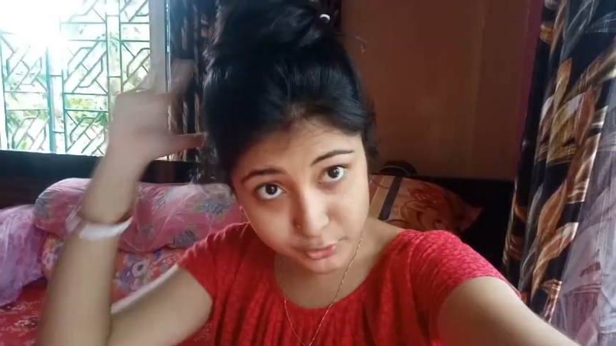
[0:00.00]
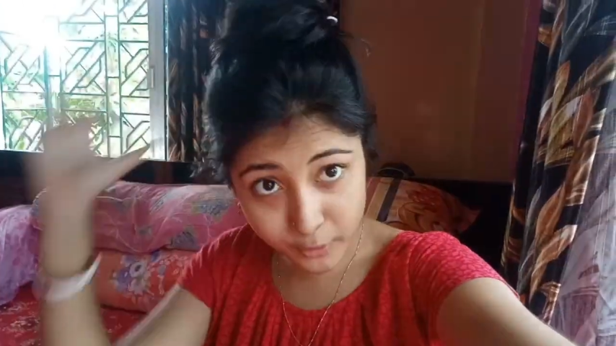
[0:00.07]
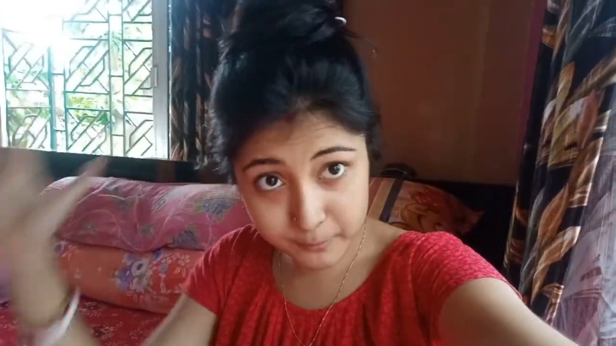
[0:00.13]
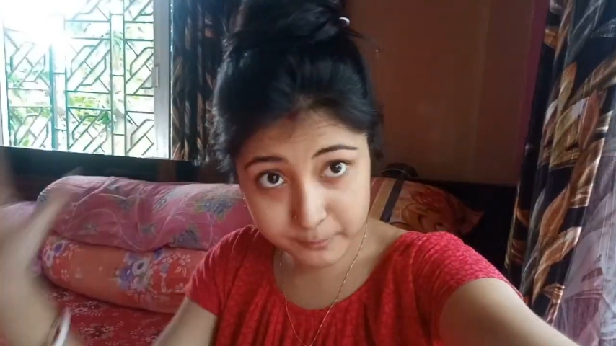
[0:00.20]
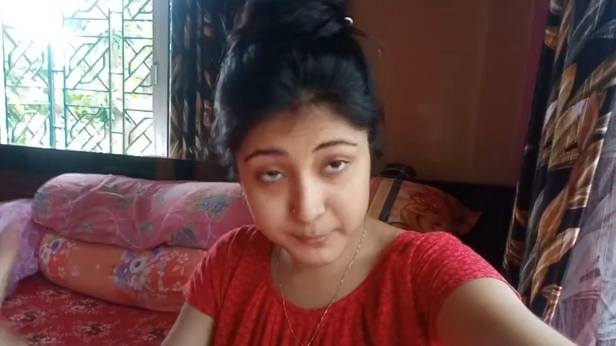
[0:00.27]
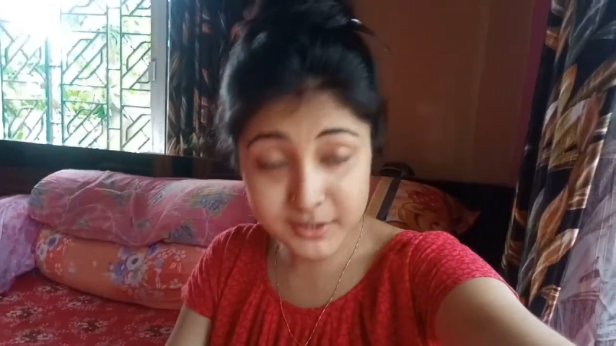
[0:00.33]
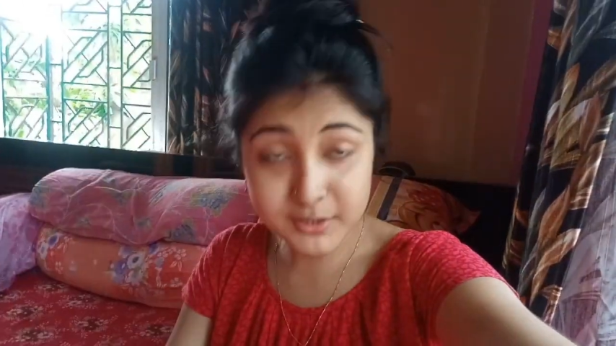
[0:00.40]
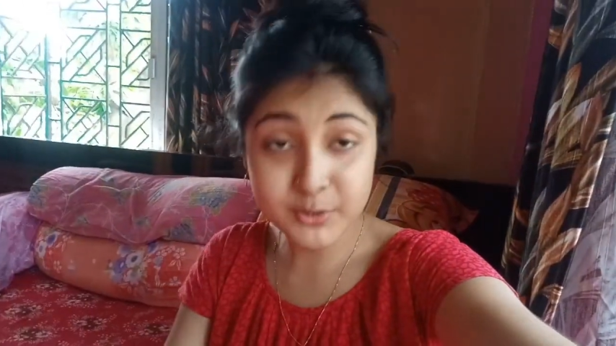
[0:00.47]

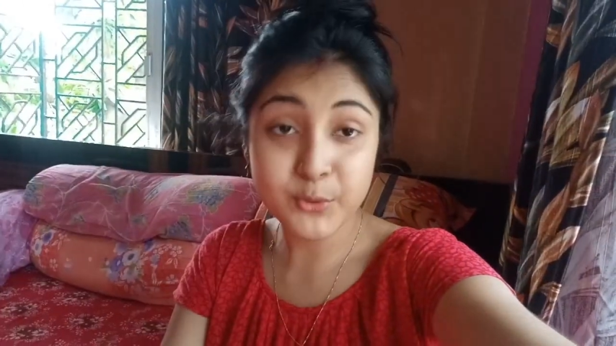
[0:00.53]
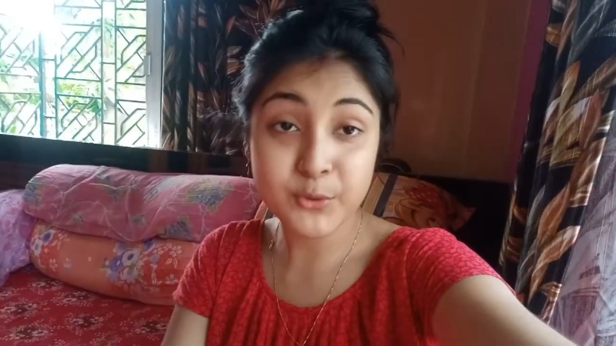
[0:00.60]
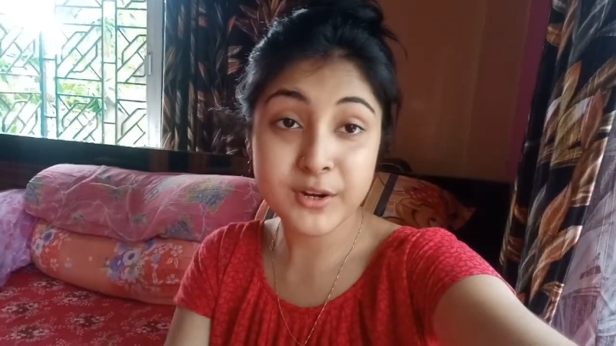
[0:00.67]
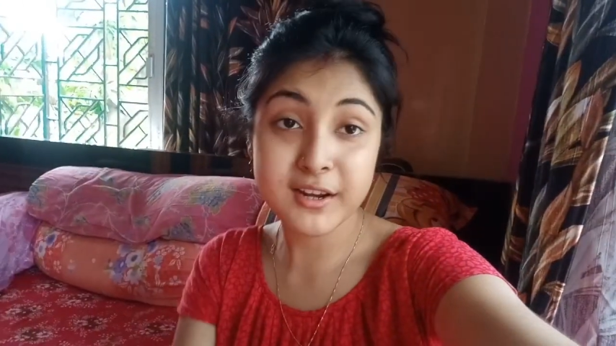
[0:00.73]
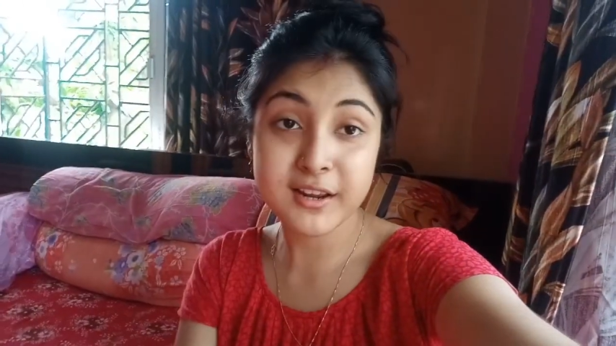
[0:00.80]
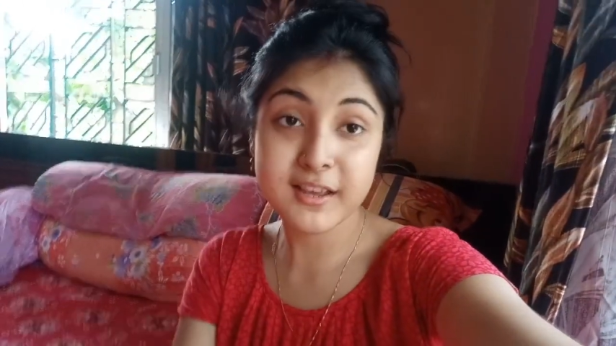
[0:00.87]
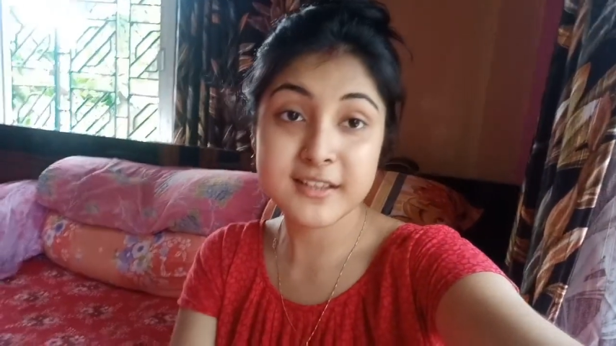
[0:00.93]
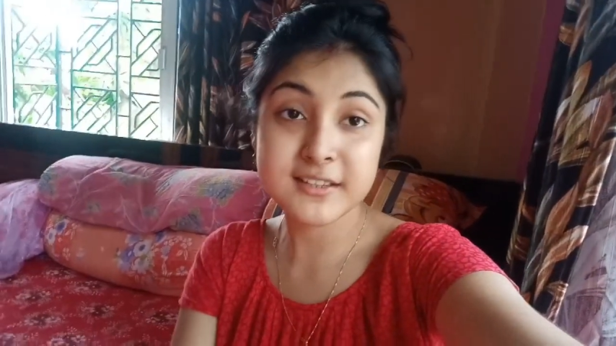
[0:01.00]
টপ বান করে
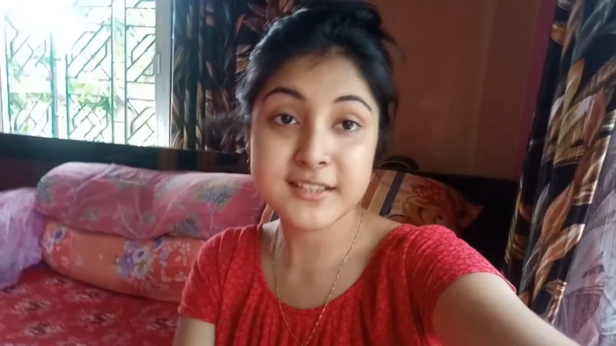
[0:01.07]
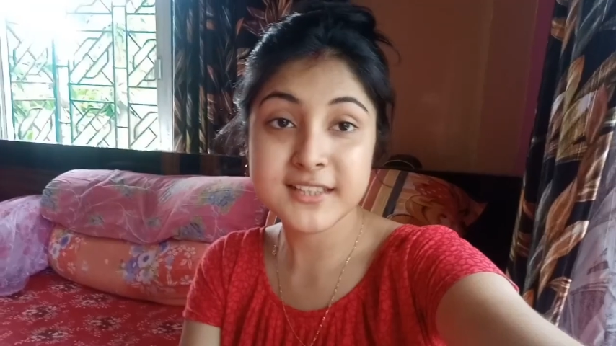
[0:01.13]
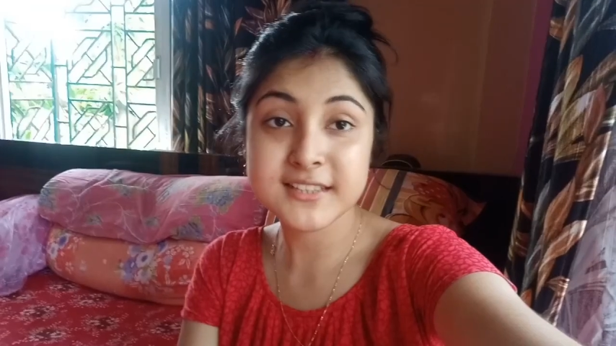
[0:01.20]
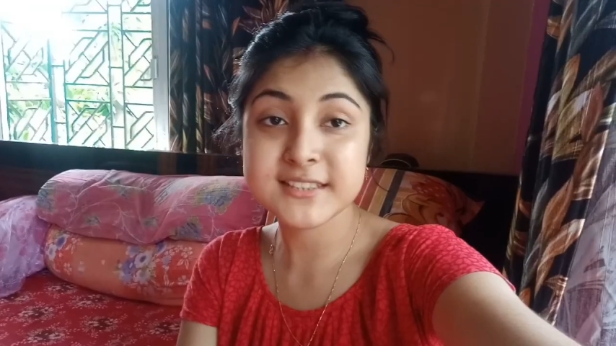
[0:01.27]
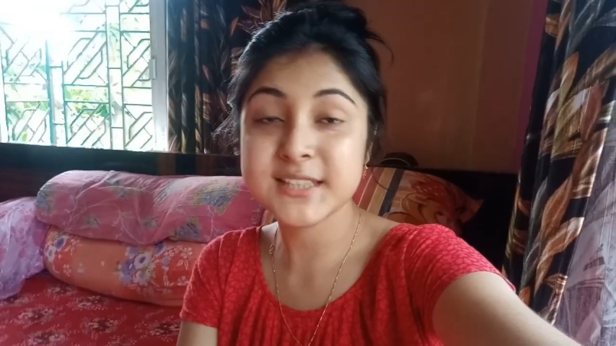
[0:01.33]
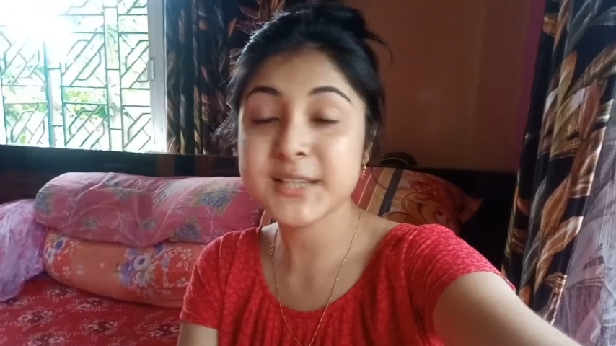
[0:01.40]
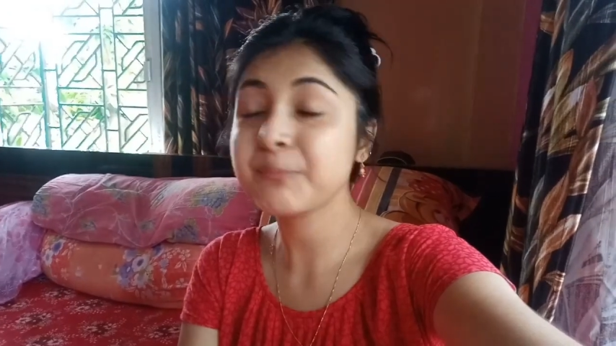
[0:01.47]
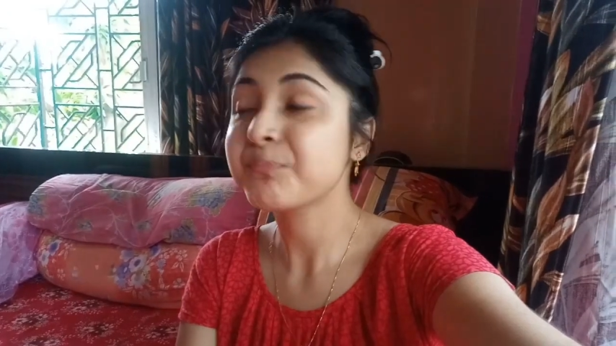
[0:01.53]
রেখে দিয়েছি